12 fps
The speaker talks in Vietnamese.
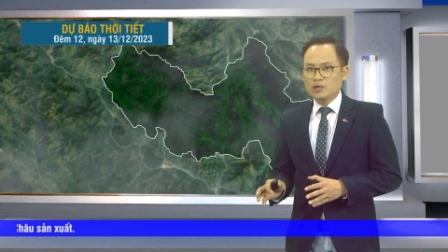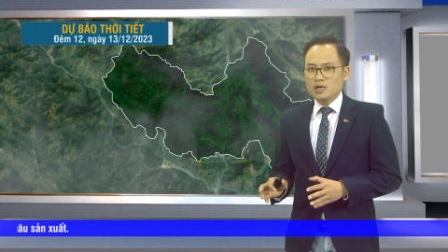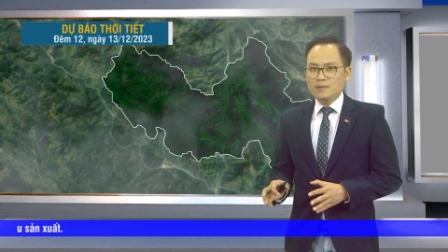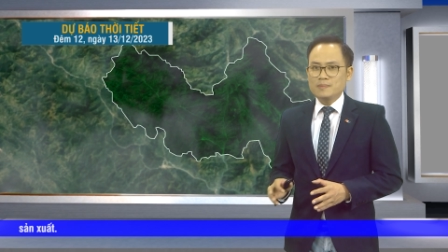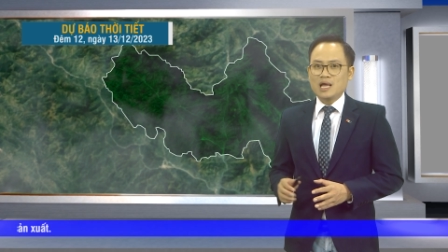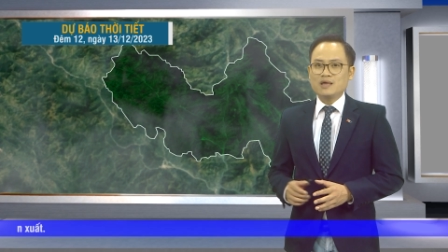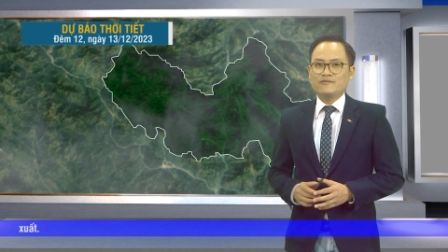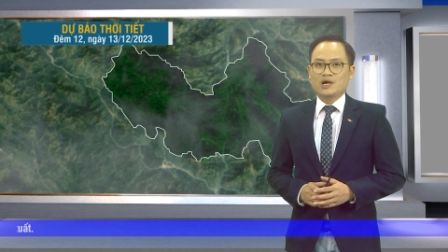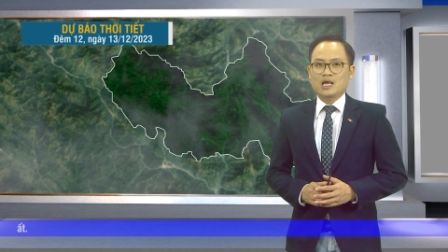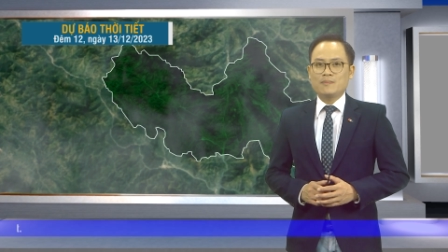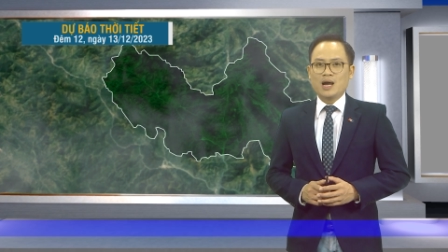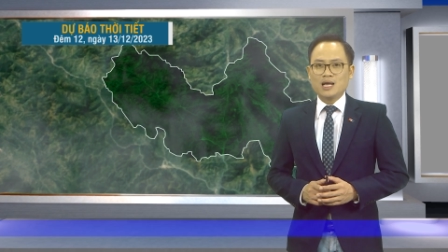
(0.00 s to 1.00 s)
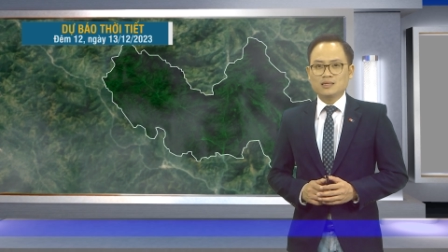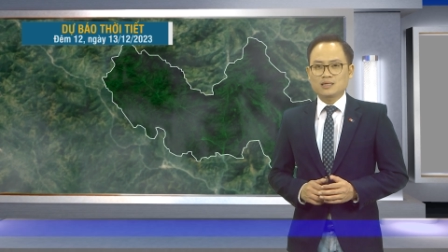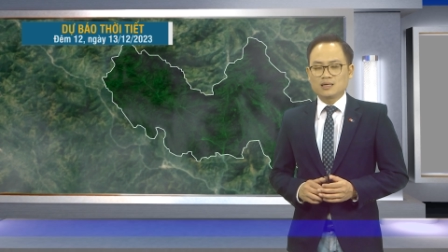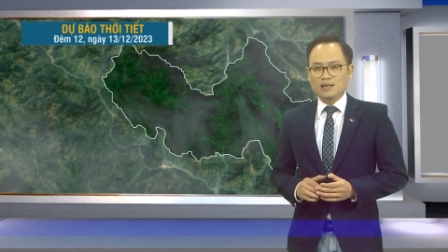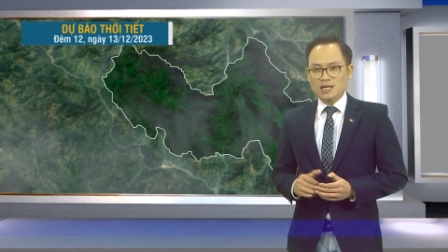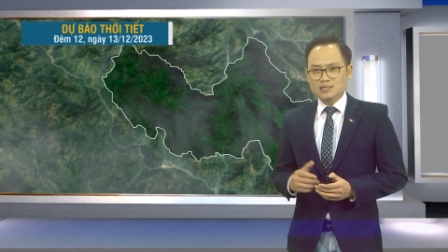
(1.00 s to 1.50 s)
đêm nay và ngày mai
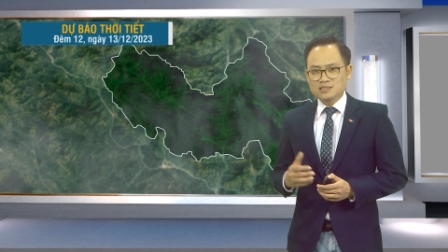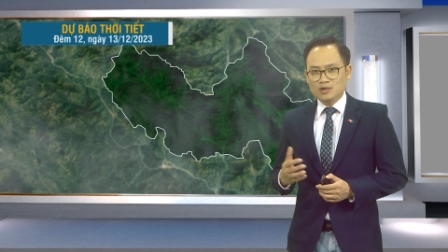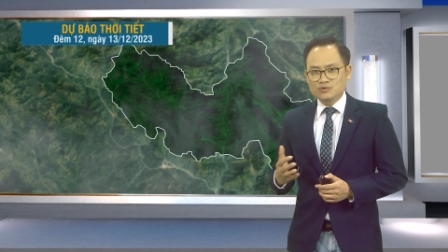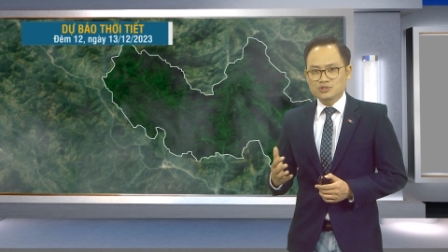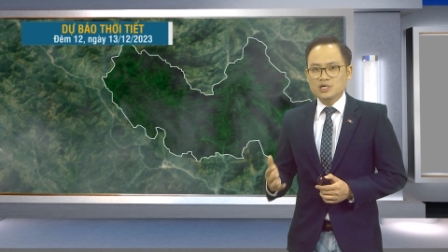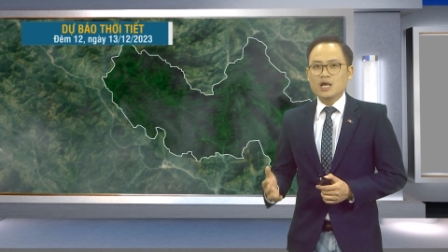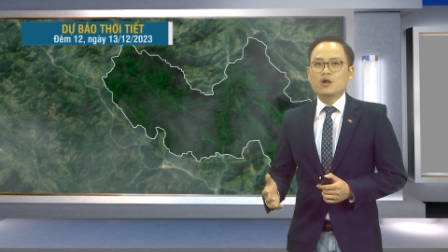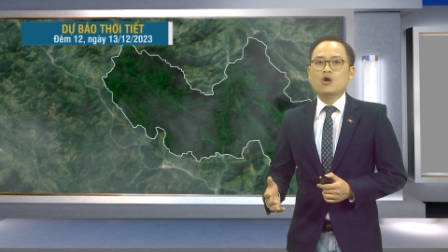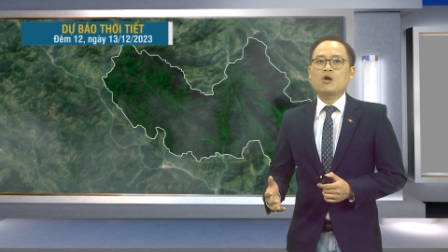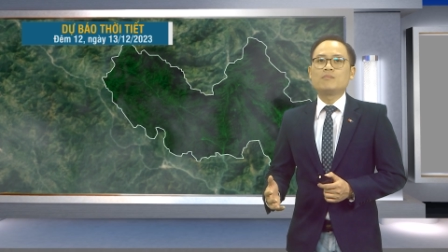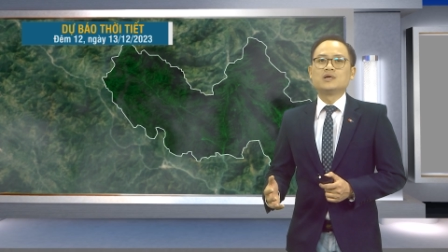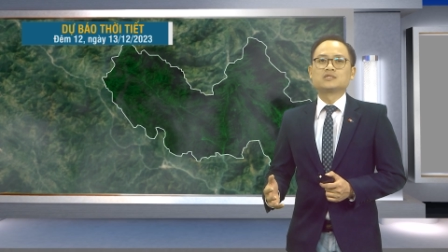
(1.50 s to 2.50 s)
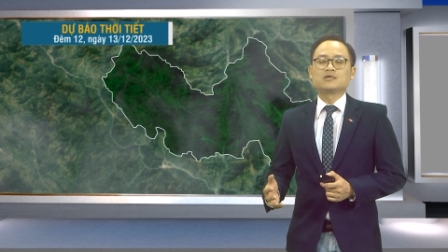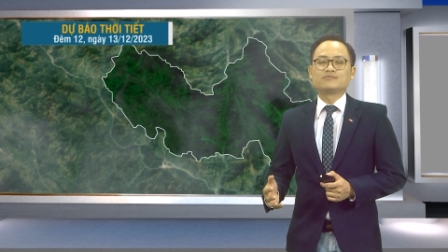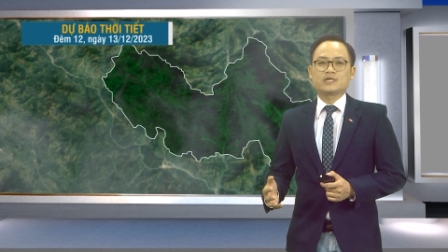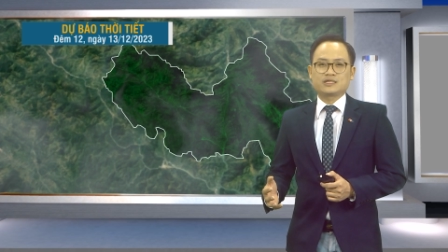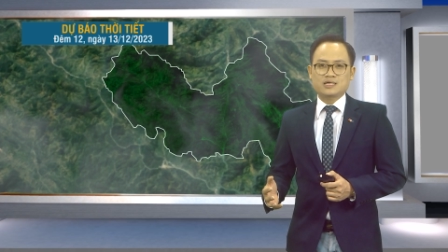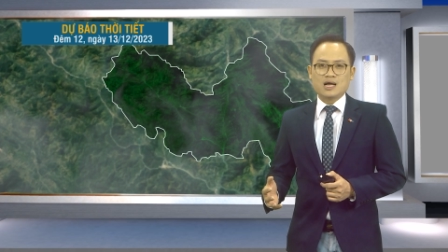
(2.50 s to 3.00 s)
tỉnh Lai Châu sẽ có mưa rông
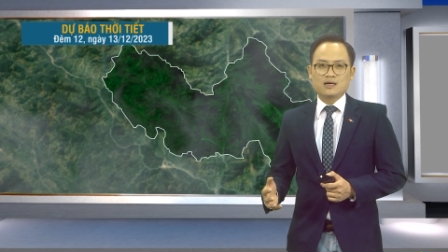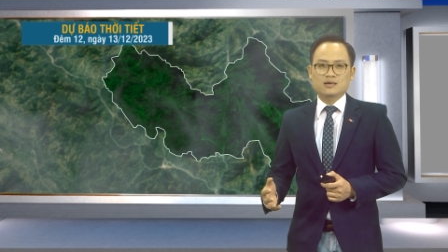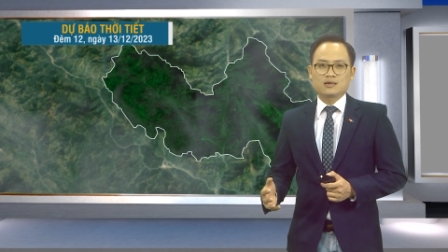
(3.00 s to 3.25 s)
rải rác,